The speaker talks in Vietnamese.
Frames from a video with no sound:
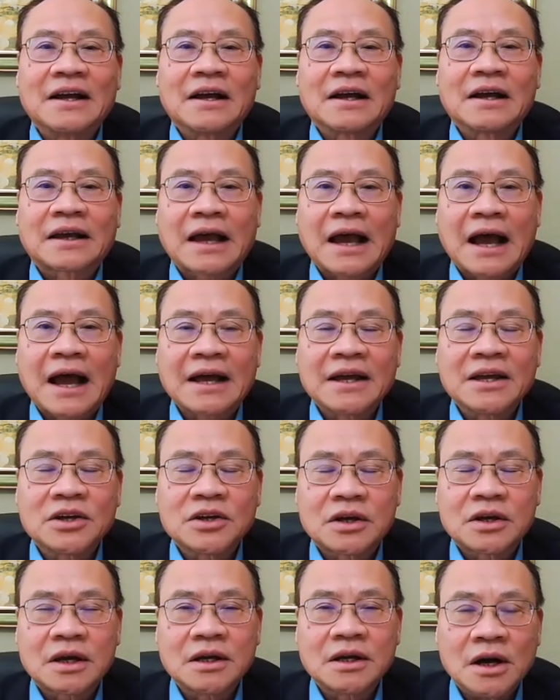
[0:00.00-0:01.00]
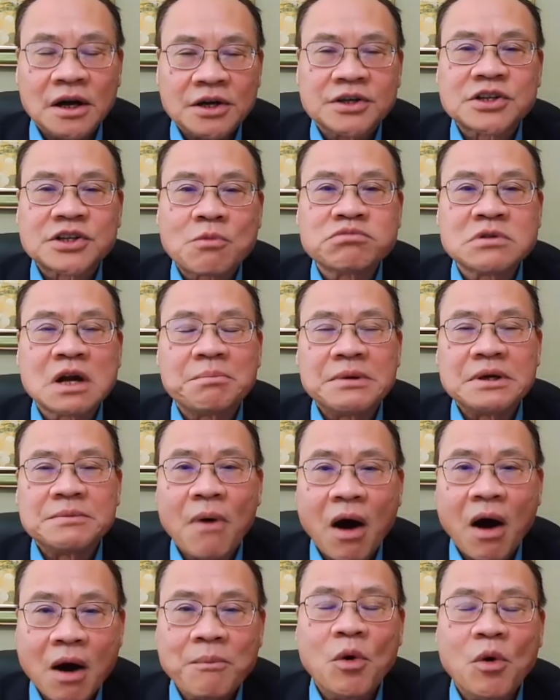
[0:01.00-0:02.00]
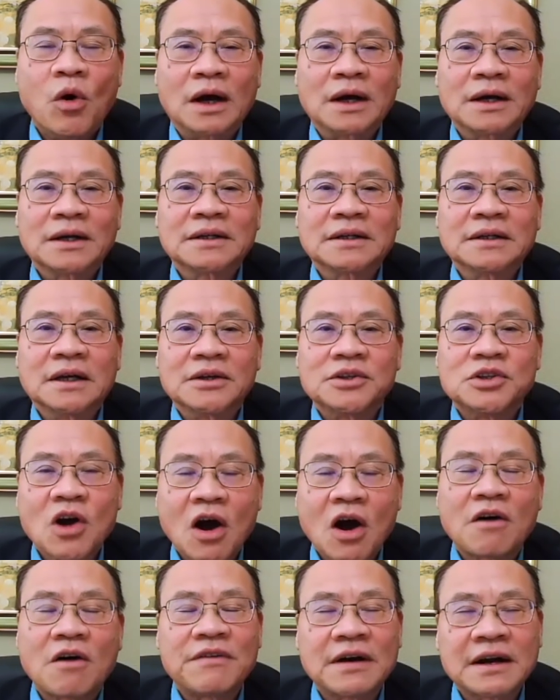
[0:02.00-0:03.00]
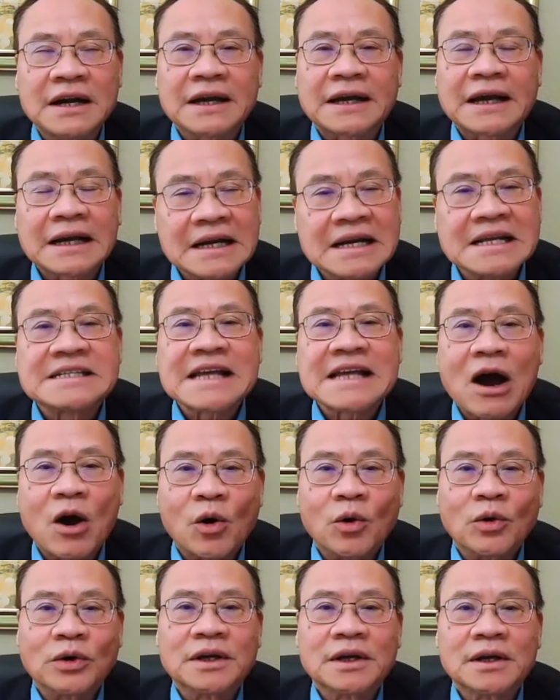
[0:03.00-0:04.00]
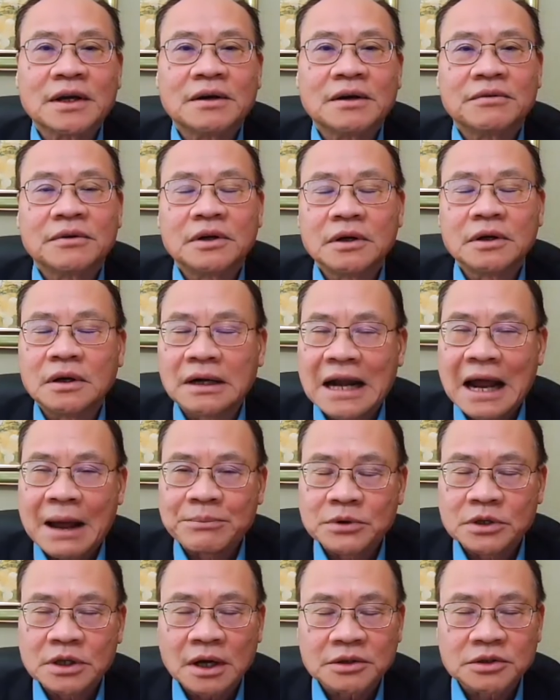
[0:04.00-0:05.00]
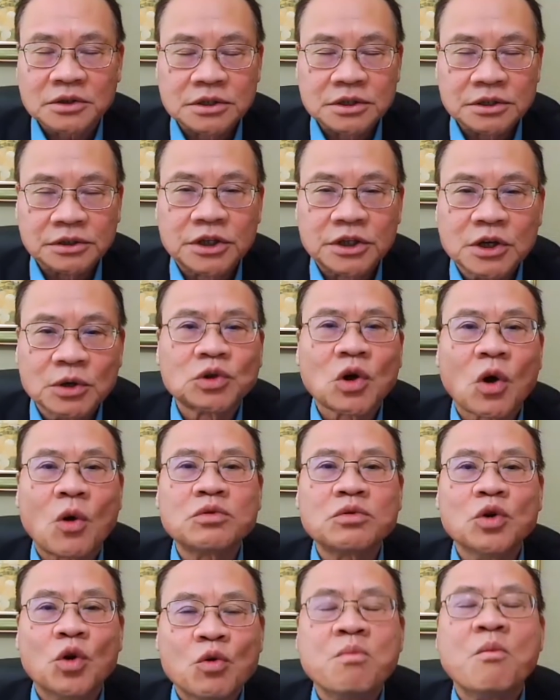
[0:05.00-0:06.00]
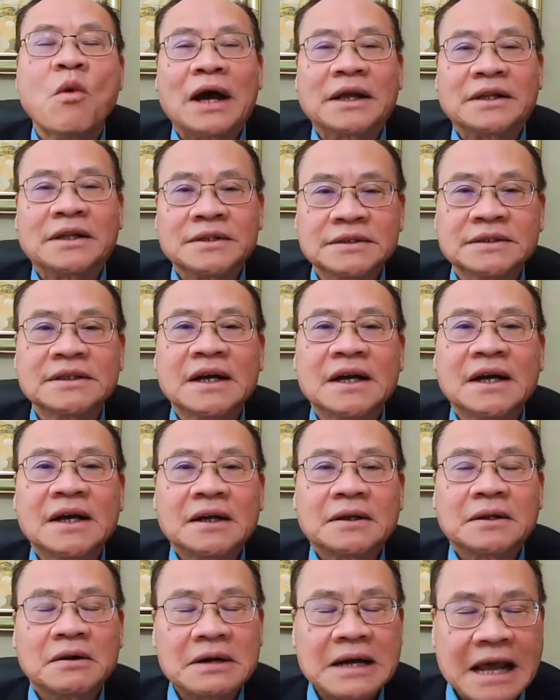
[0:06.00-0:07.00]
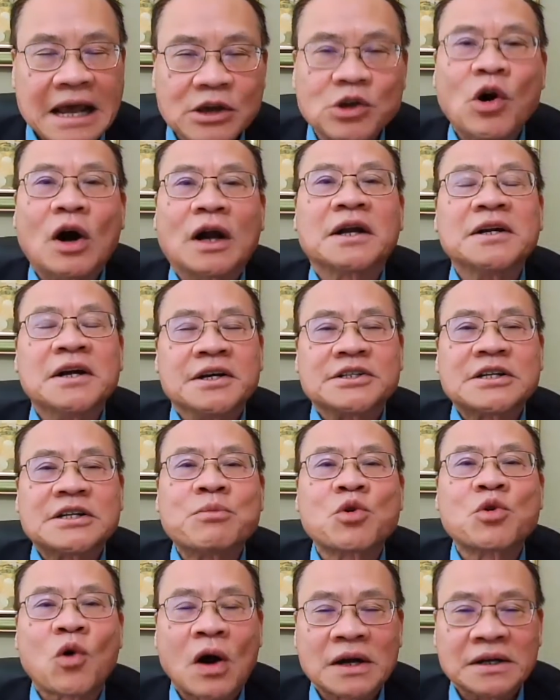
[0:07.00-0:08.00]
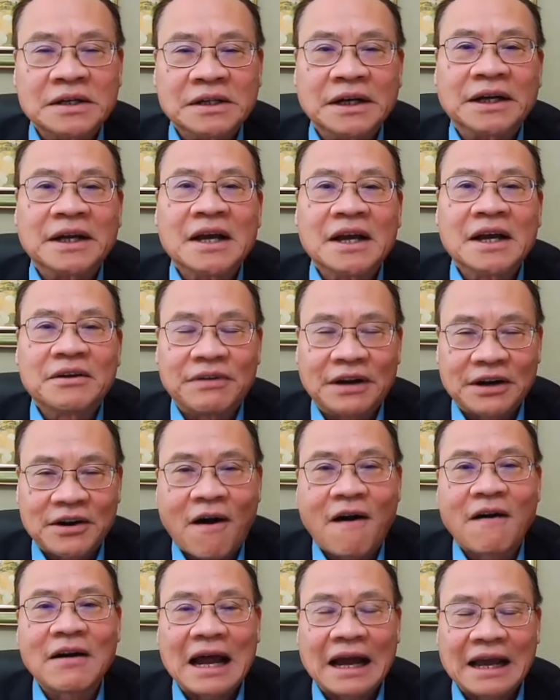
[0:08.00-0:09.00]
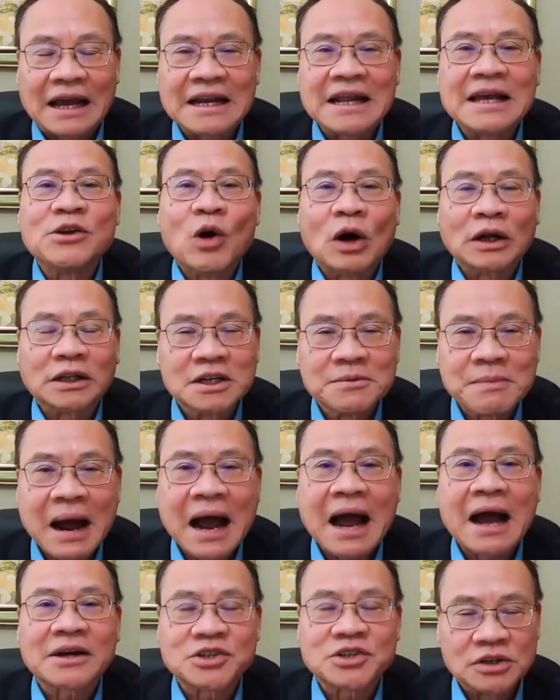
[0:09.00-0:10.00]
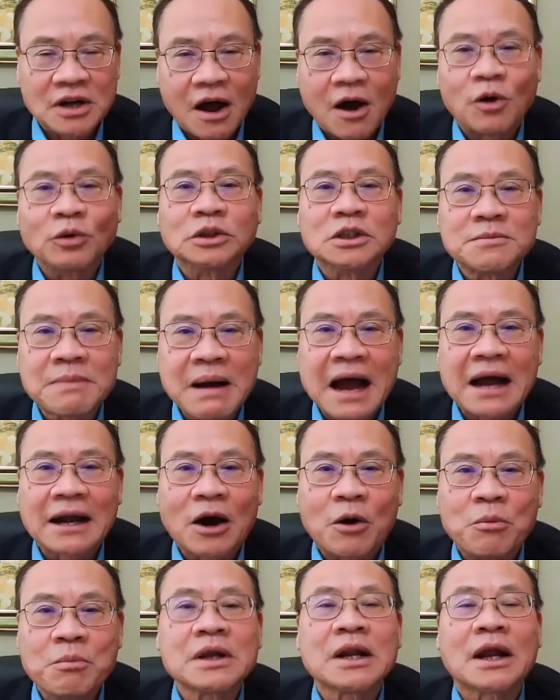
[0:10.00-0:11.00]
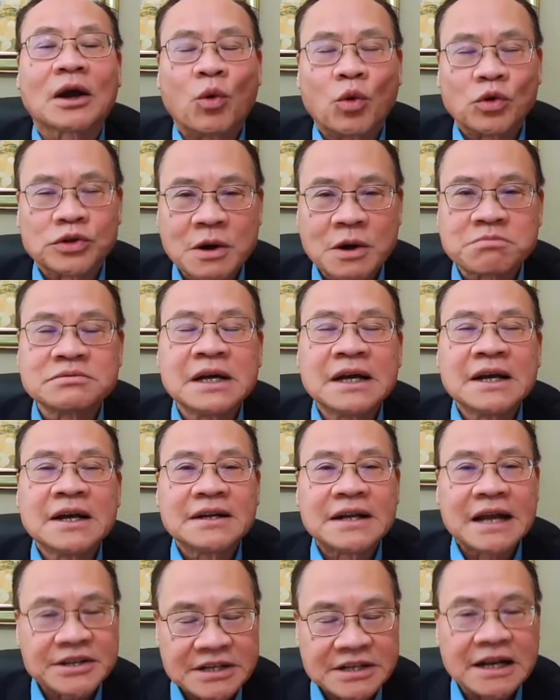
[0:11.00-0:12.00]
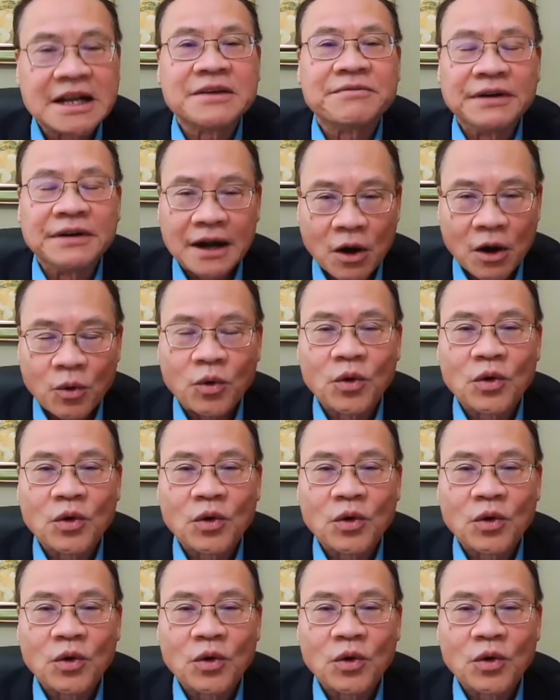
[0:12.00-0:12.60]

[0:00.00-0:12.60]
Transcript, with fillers: cái cái đời sống nó bị bó buộc do vấn đề cách ly xã hội làm cho sự thiếu thốn đủ mọi thứ nó đe dọa đến đời sống con người và đó là cái đe dọa thứ ba sự lỗ thứ ba là không biết là cuộc sống nó sẽ đi về đâu